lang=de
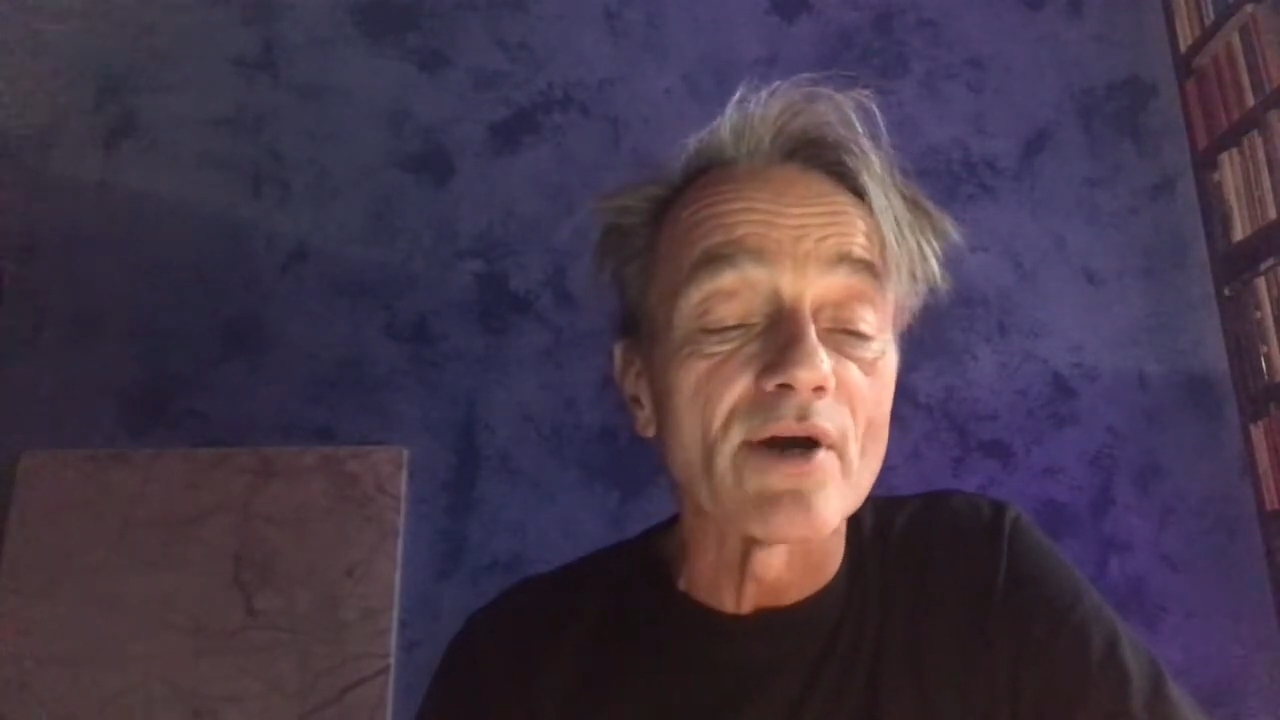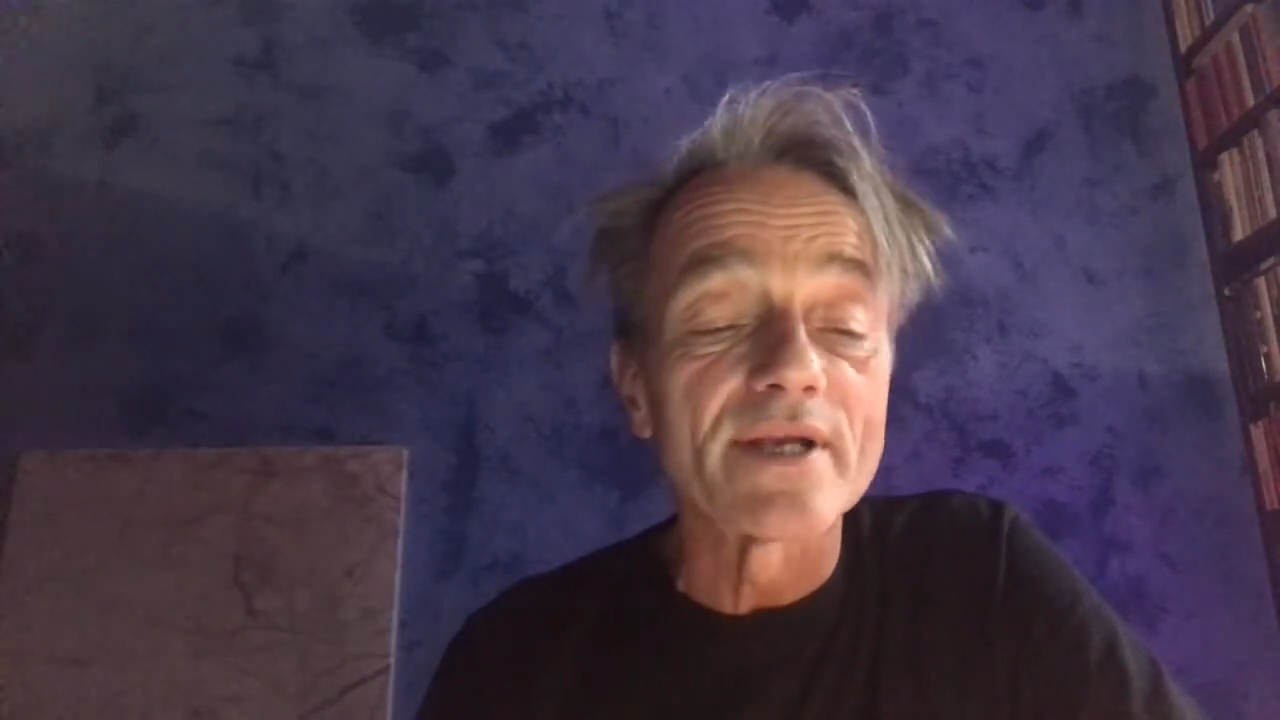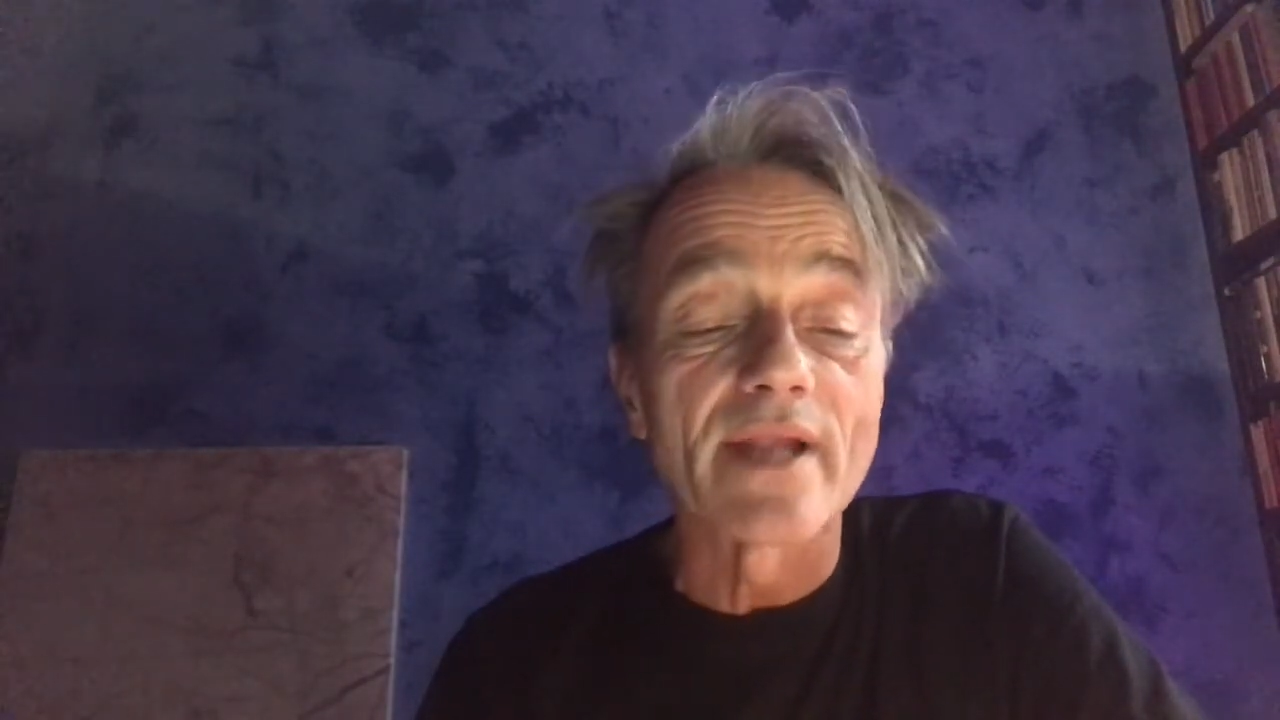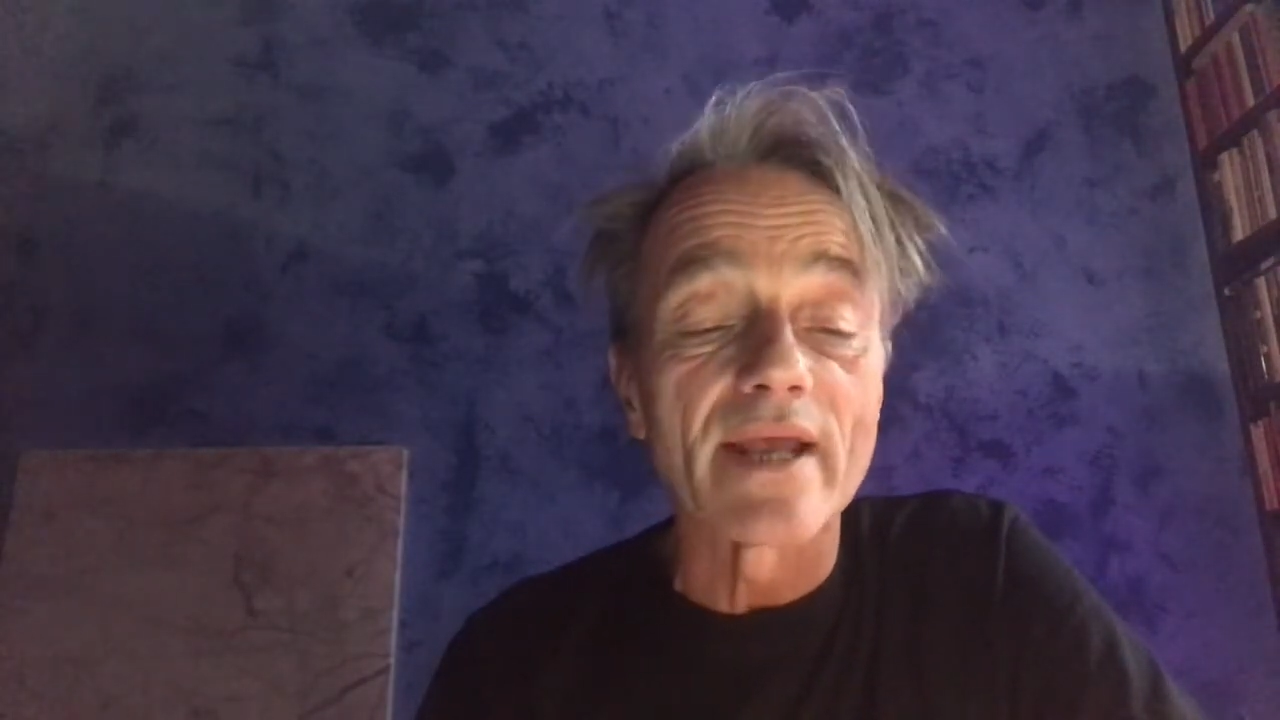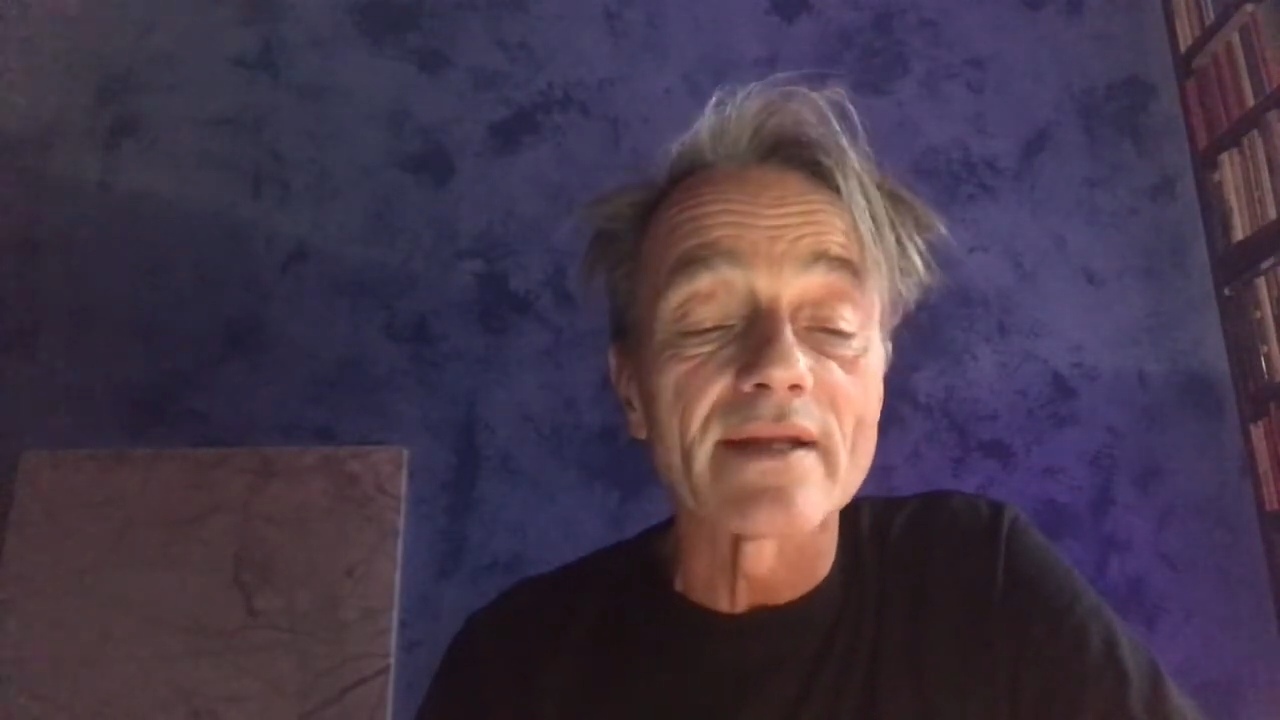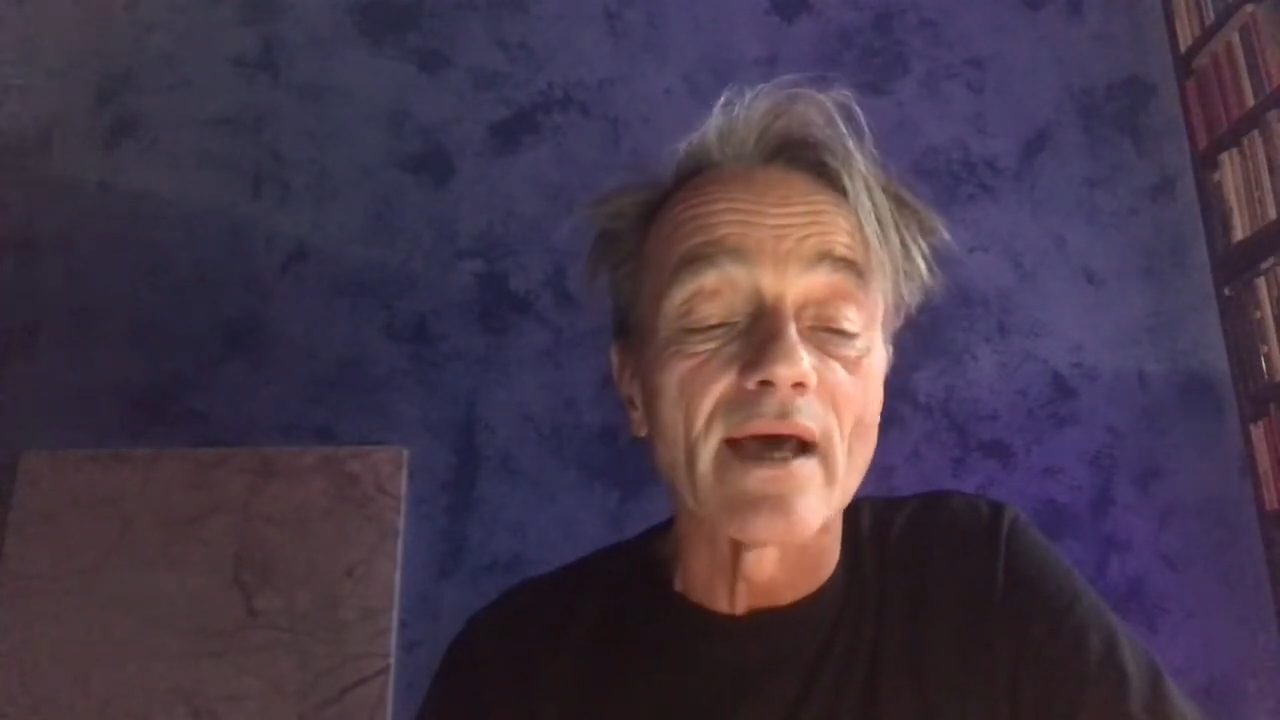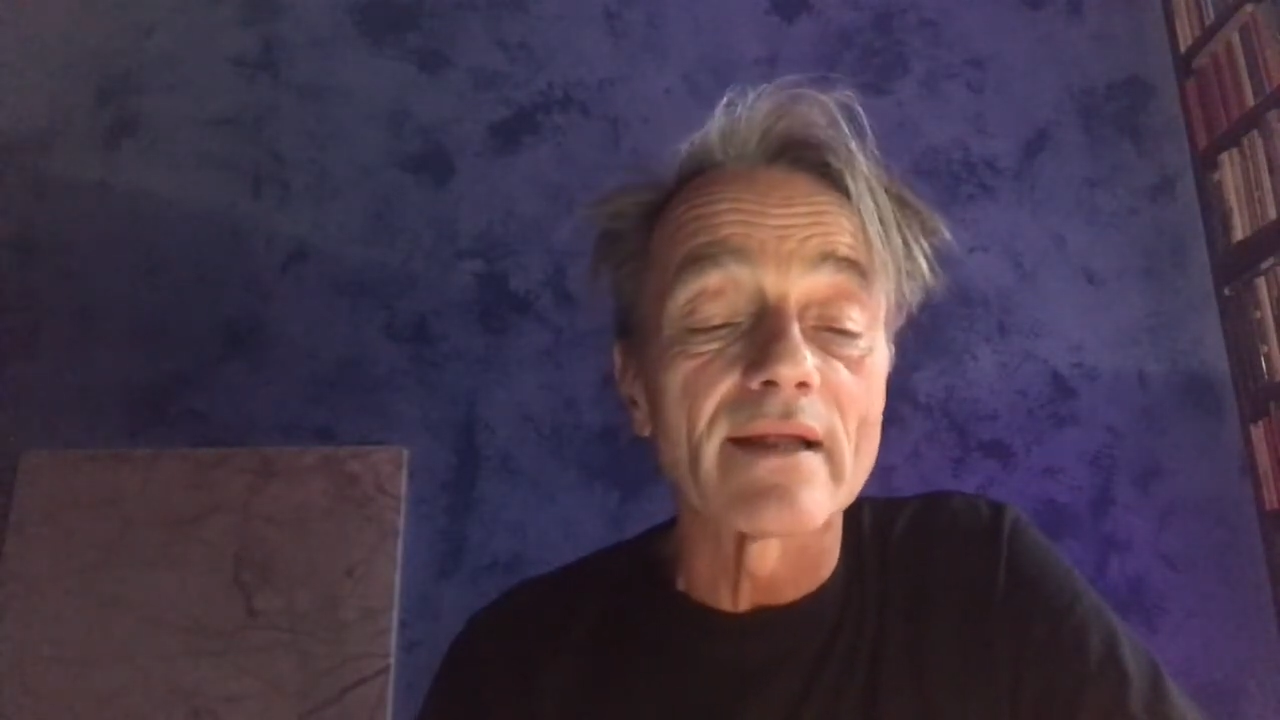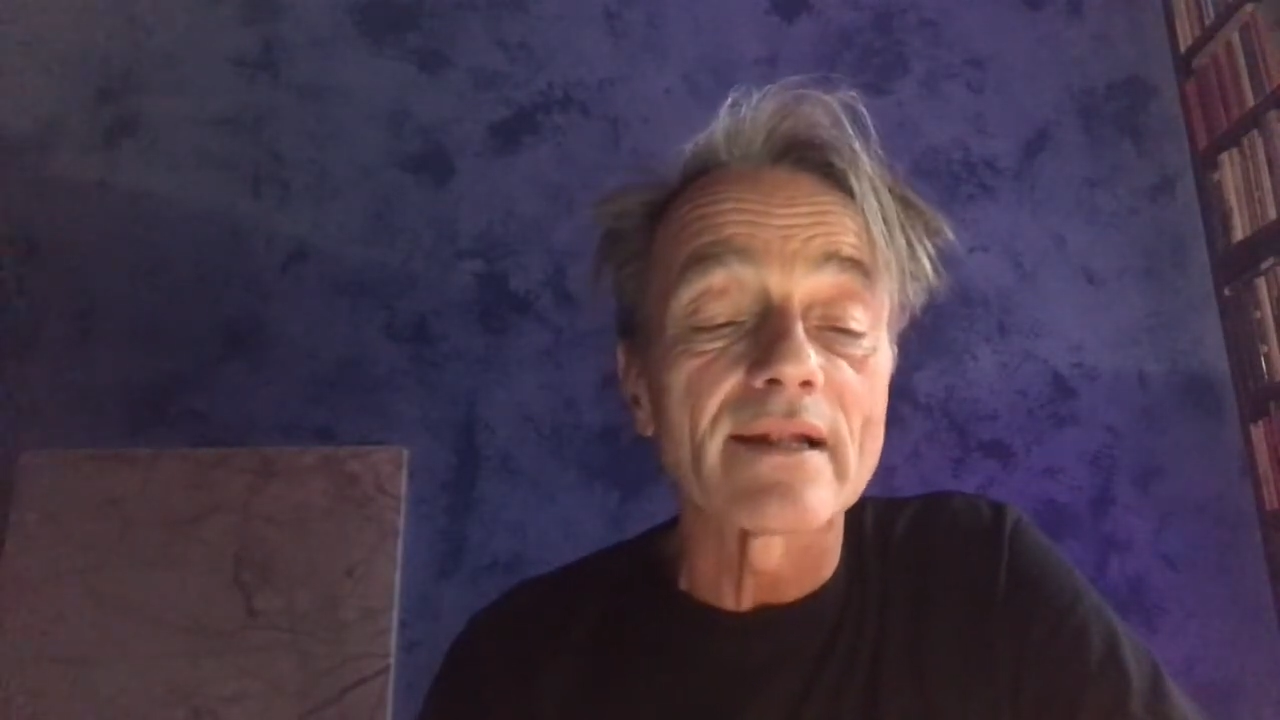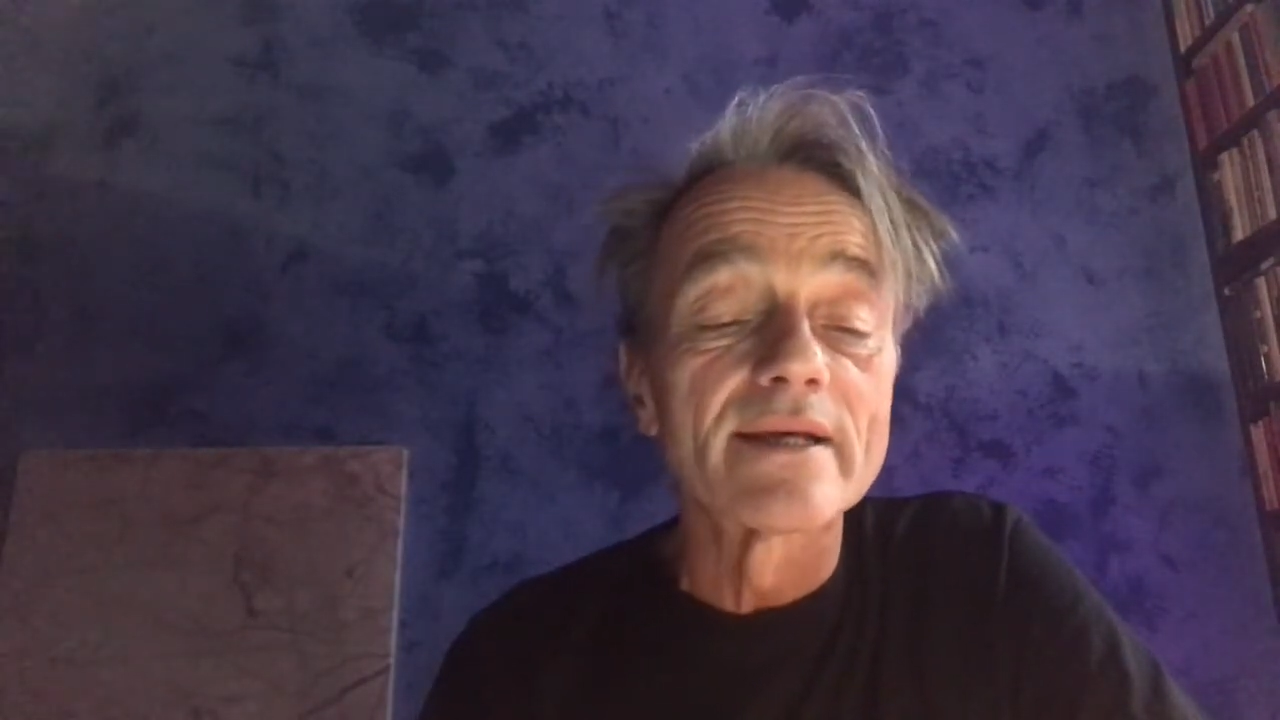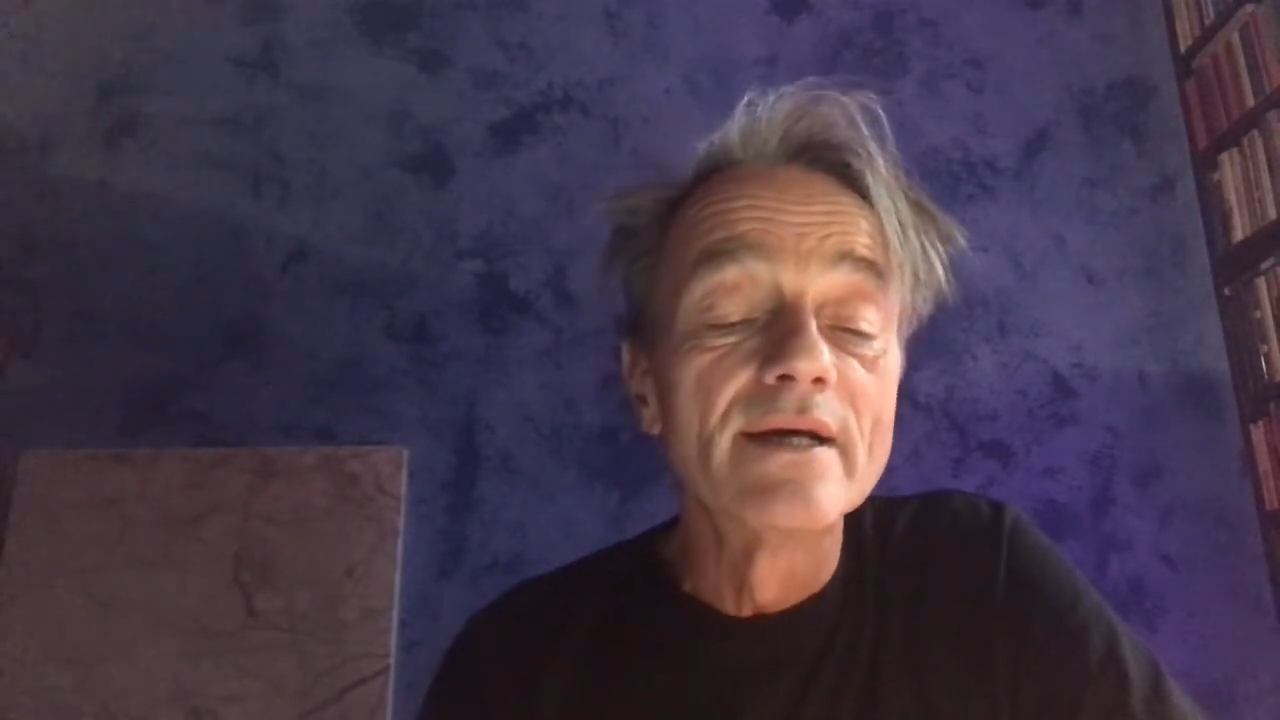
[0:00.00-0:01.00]

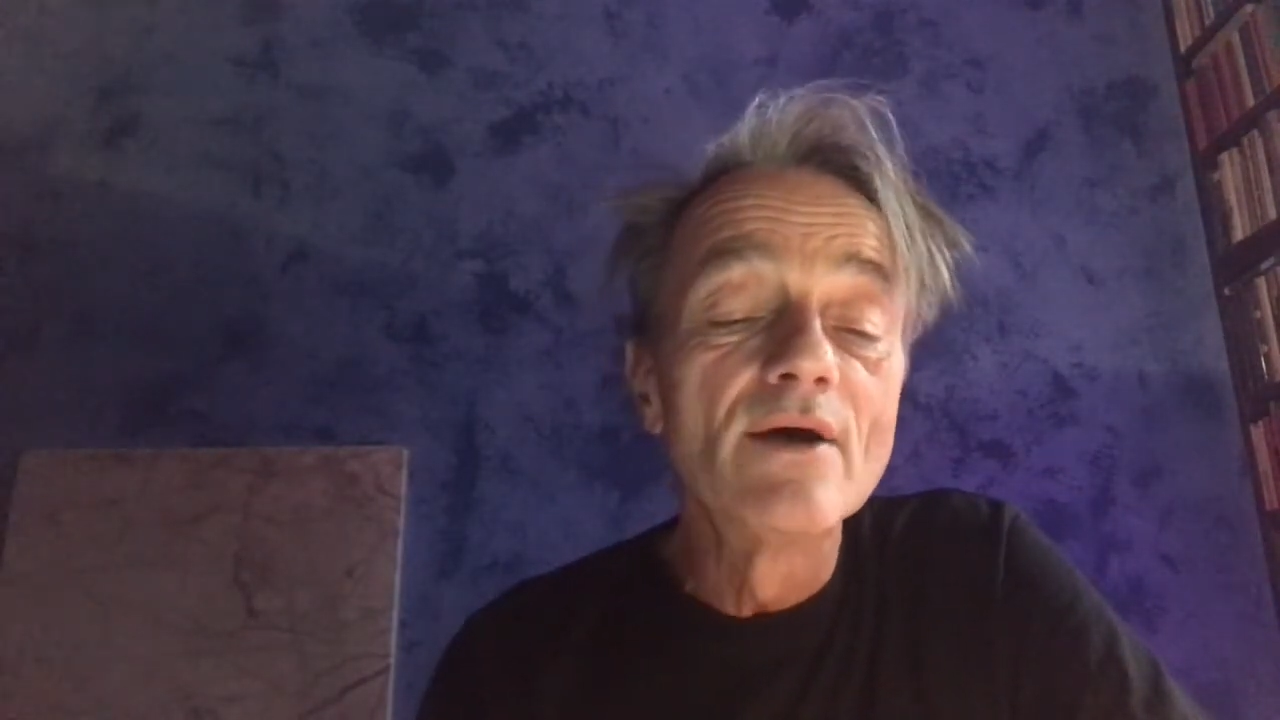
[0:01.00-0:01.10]
hineinradle